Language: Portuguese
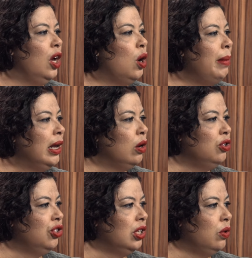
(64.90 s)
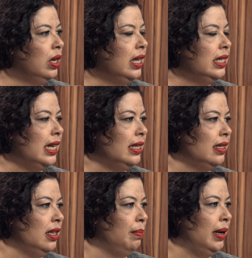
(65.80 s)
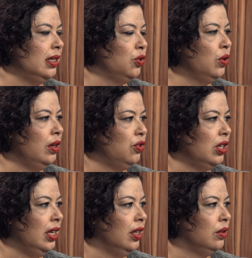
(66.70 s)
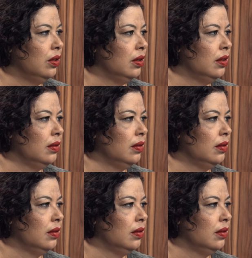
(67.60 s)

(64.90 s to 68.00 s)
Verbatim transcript: E como é que hoje estão organizadas as empresas no Rio de Janeiro?